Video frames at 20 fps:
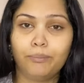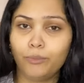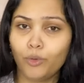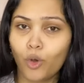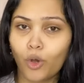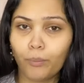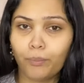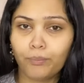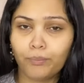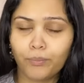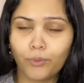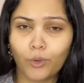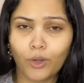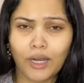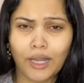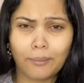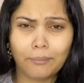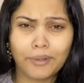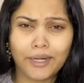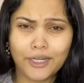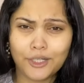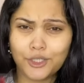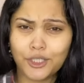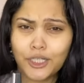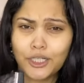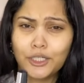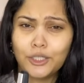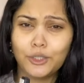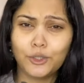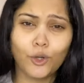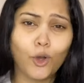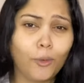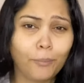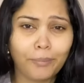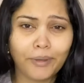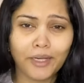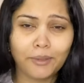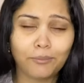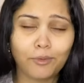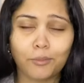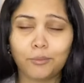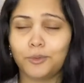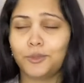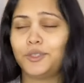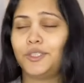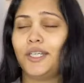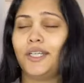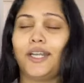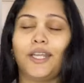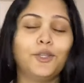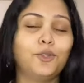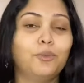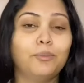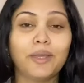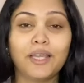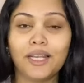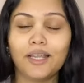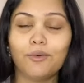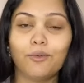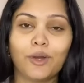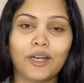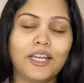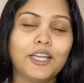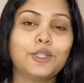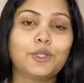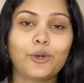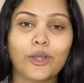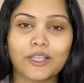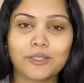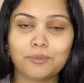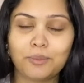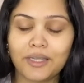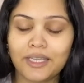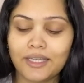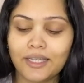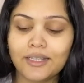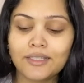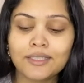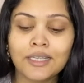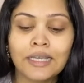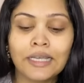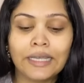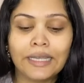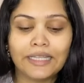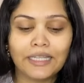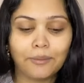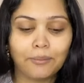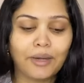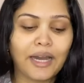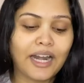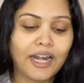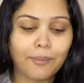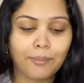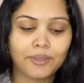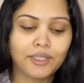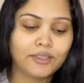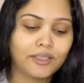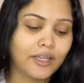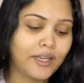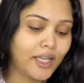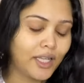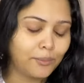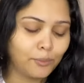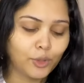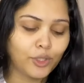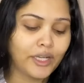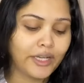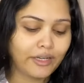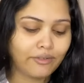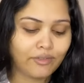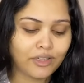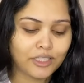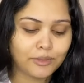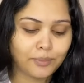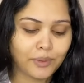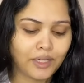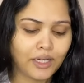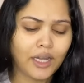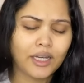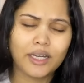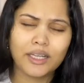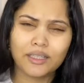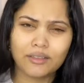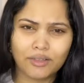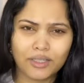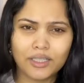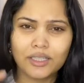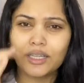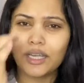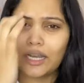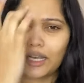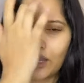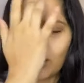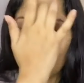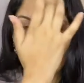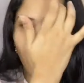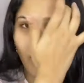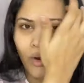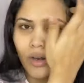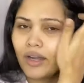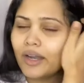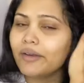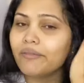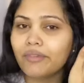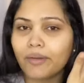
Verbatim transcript: நோ கொலாபரேஷன் நோ பெய்ட் ப்ரொமோஷன் எதுவுமே இல்லை ஒன்லி த்ரூ எக்ஸ்பீரியன்ஸ் இந்த பிராண்டை பற்றி தெரியாத போது நான் இன்வெஸ்ட் பண்ணேன் இது வந்து எல்லா ஆன்லைன்